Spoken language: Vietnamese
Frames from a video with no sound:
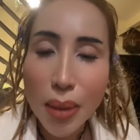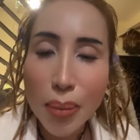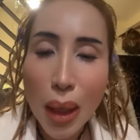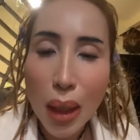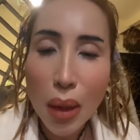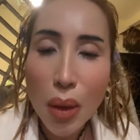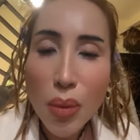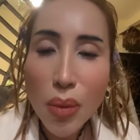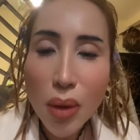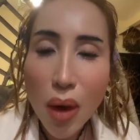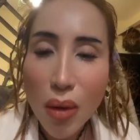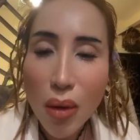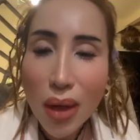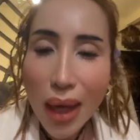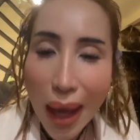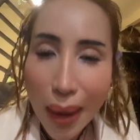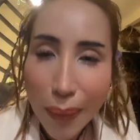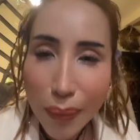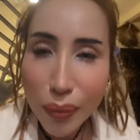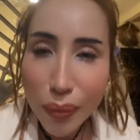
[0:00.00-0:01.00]
mà cũng còn
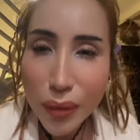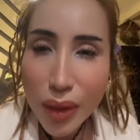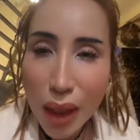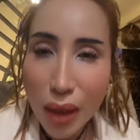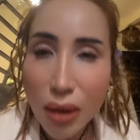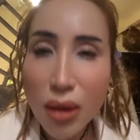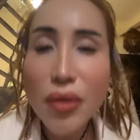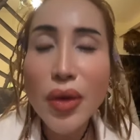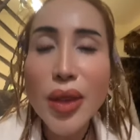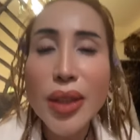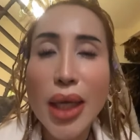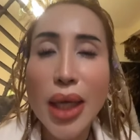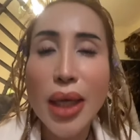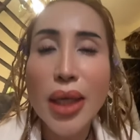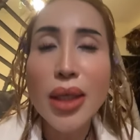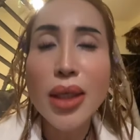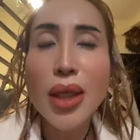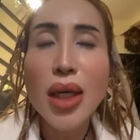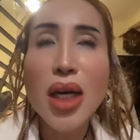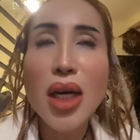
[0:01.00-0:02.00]
làm dữ với
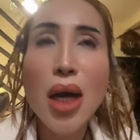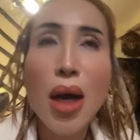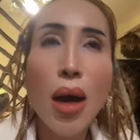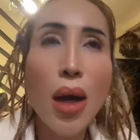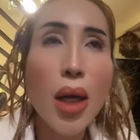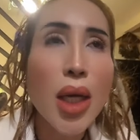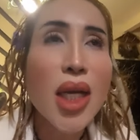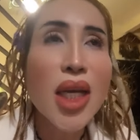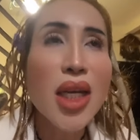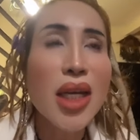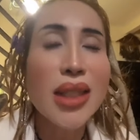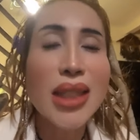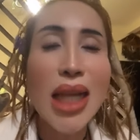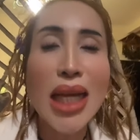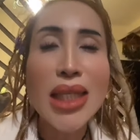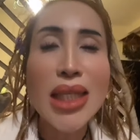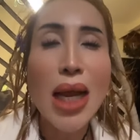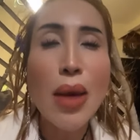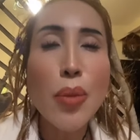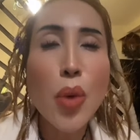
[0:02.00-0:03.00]
chị nữa ờ
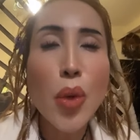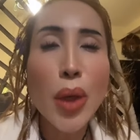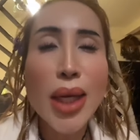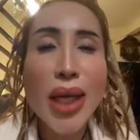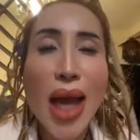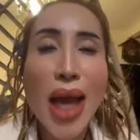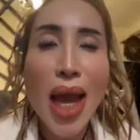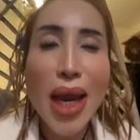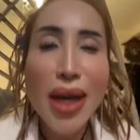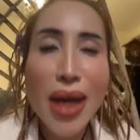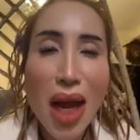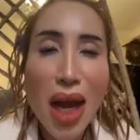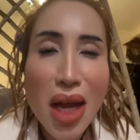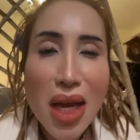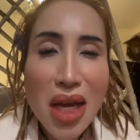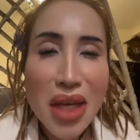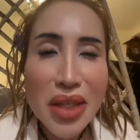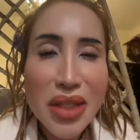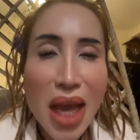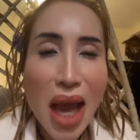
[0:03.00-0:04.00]
tại sao mua cái ghế đó
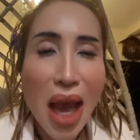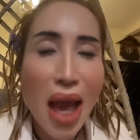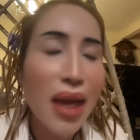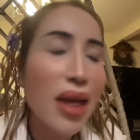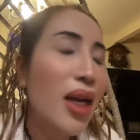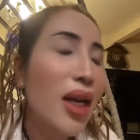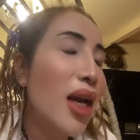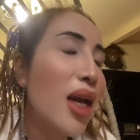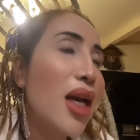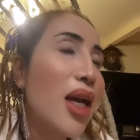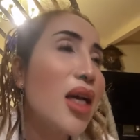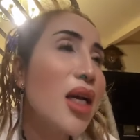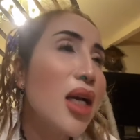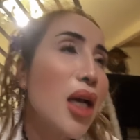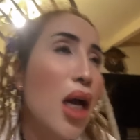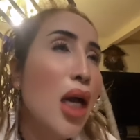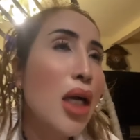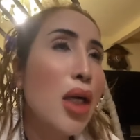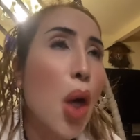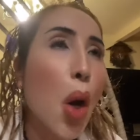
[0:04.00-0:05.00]
về ha
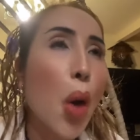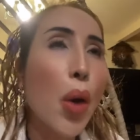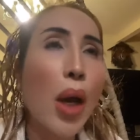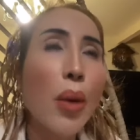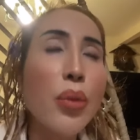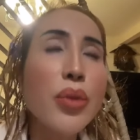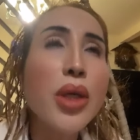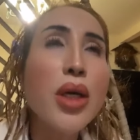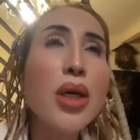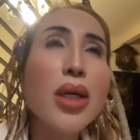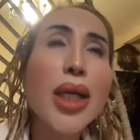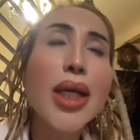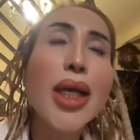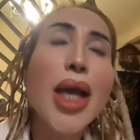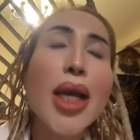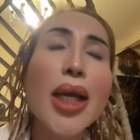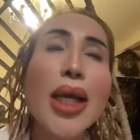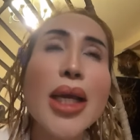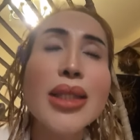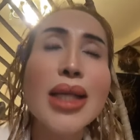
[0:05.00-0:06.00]
à, ngồi không xuống cái
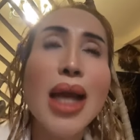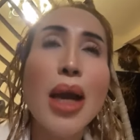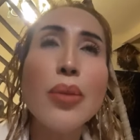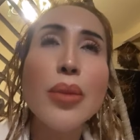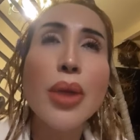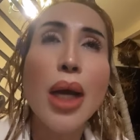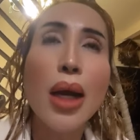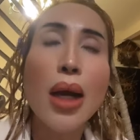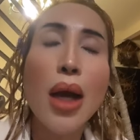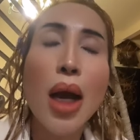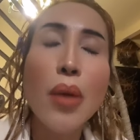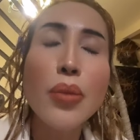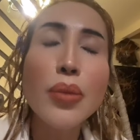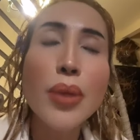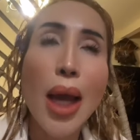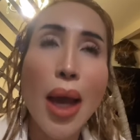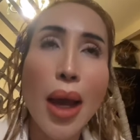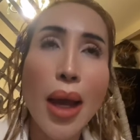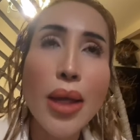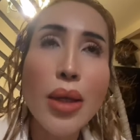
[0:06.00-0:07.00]
ghế kia sao không đợi không
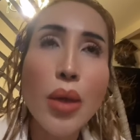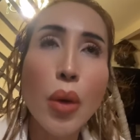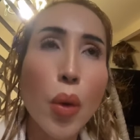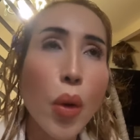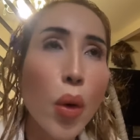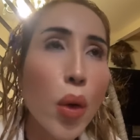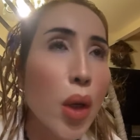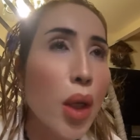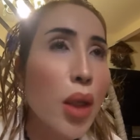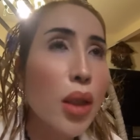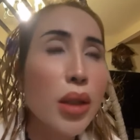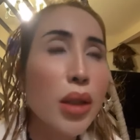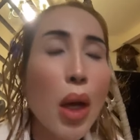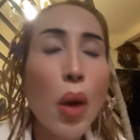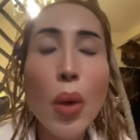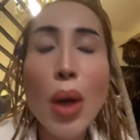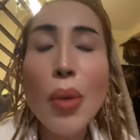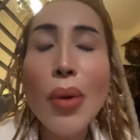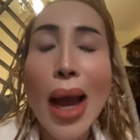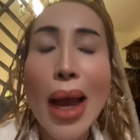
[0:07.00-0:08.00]
để ủa
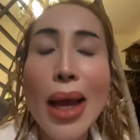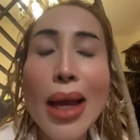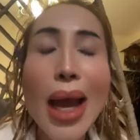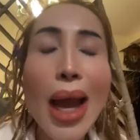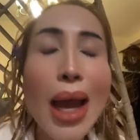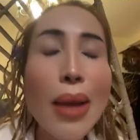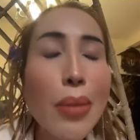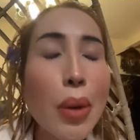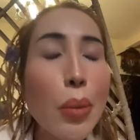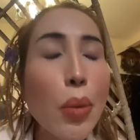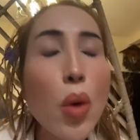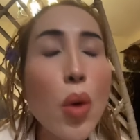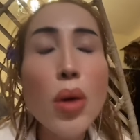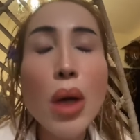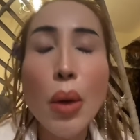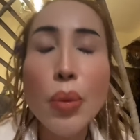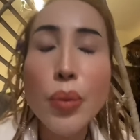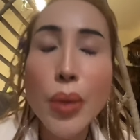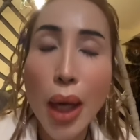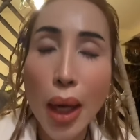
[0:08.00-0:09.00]
đâu có phải ai mà muốn
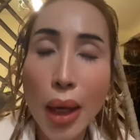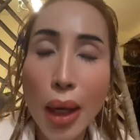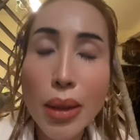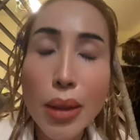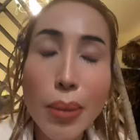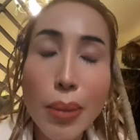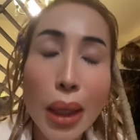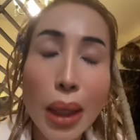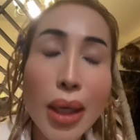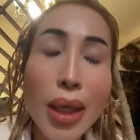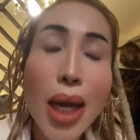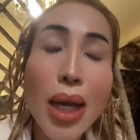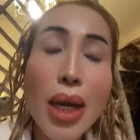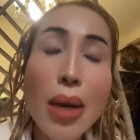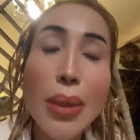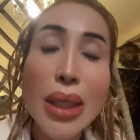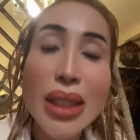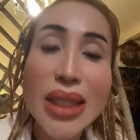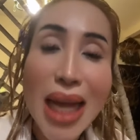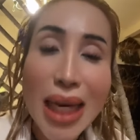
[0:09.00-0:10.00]
không để nhưng mà cái ghế
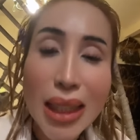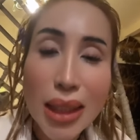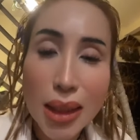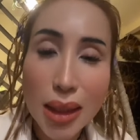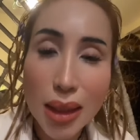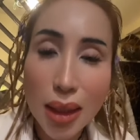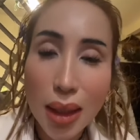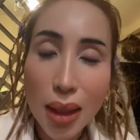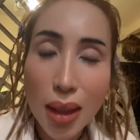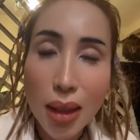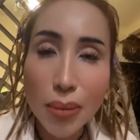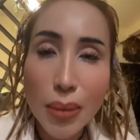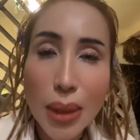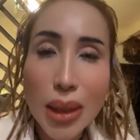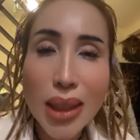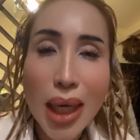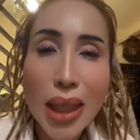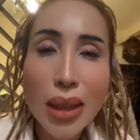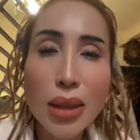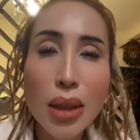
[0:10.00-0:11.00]
nó bị rách bị
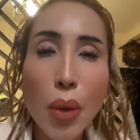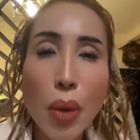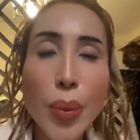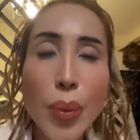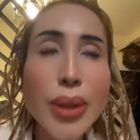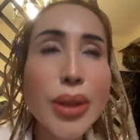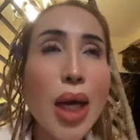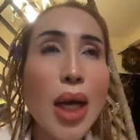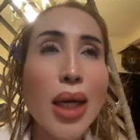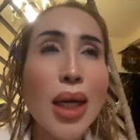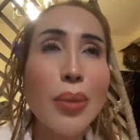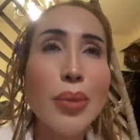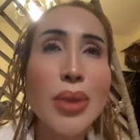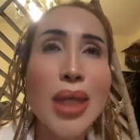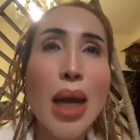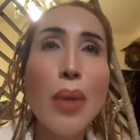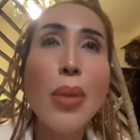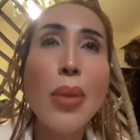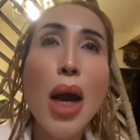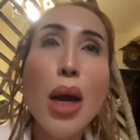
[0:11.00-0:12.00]
rách rồi bây giờ làm
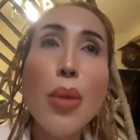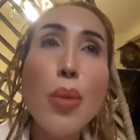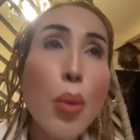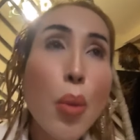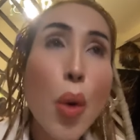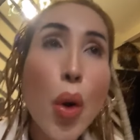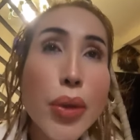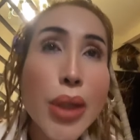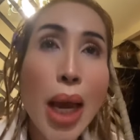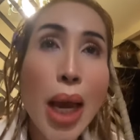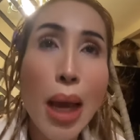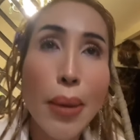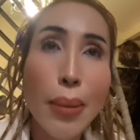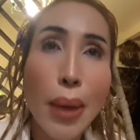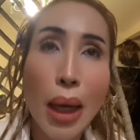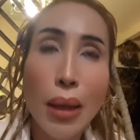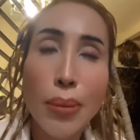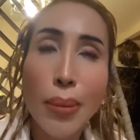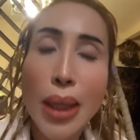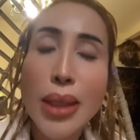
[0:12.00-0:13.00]
sao mới mà mua về
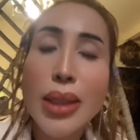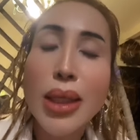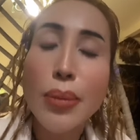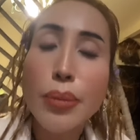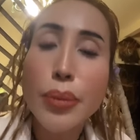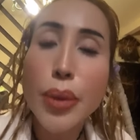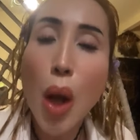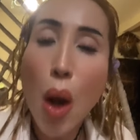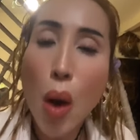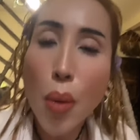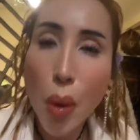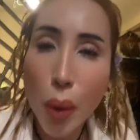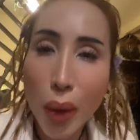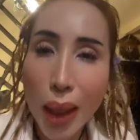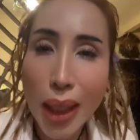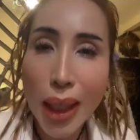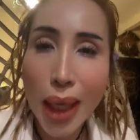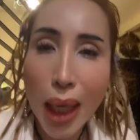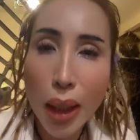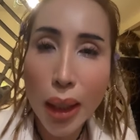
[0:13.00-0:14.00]
mà mấy trăm đô một
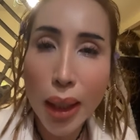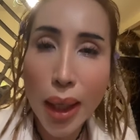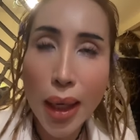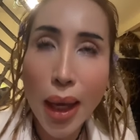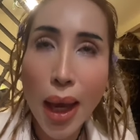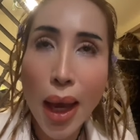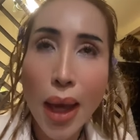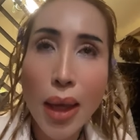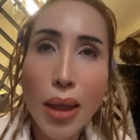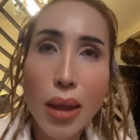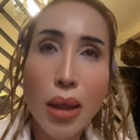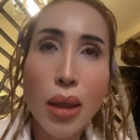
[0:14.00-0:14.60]
cái à, cái ghế